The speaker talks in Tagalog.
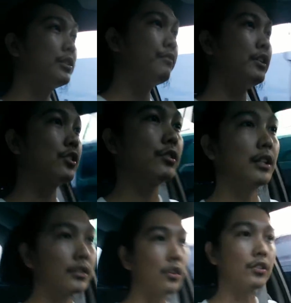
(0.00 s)

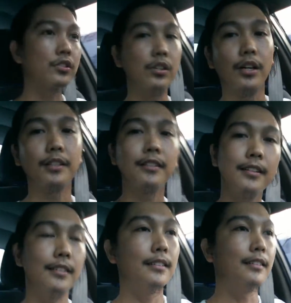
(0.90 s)
motivational talks doon.
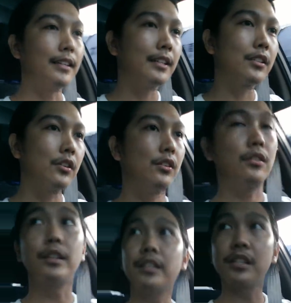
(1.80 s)
Alright?
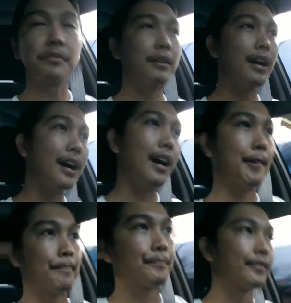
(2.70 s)
So, isa sa
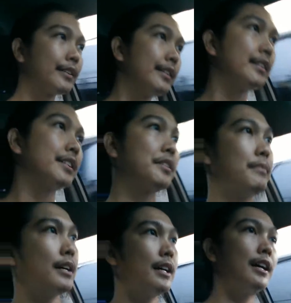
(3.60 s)
mga isa sa
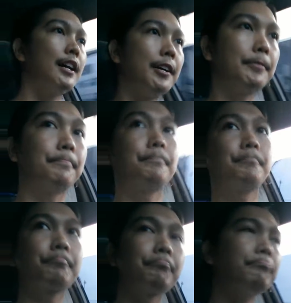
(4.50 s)
mga
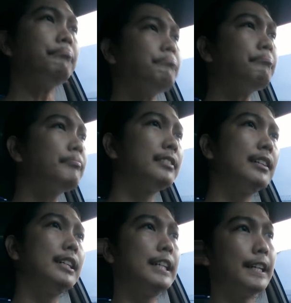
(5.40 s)

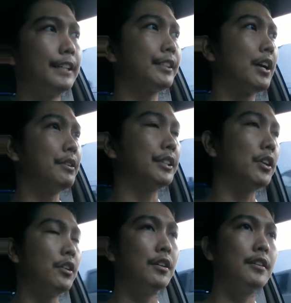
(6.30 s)
uh, ano tawag
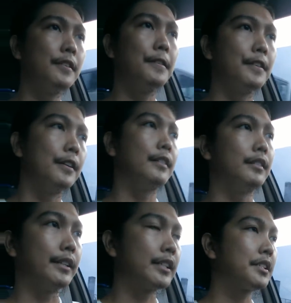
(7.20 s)
nito?
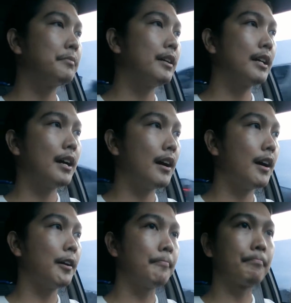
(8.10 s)
Isa sa mga
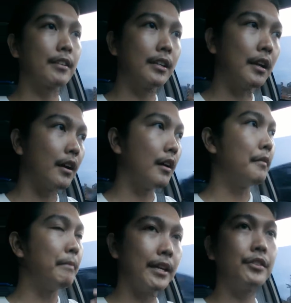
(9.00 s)

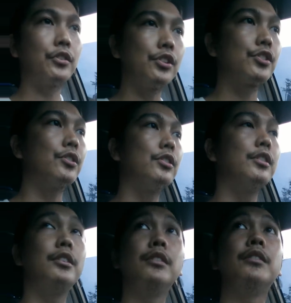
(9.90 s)
mentors
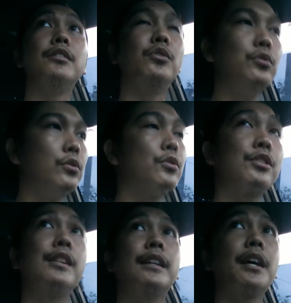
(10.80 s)
or
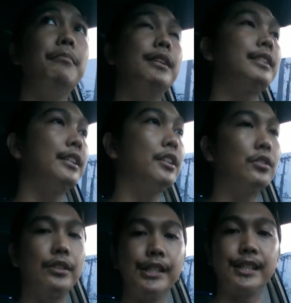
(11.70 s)
gurus that I'm
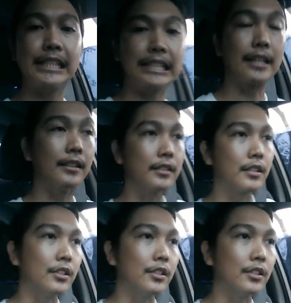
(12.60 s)
listening to is Grant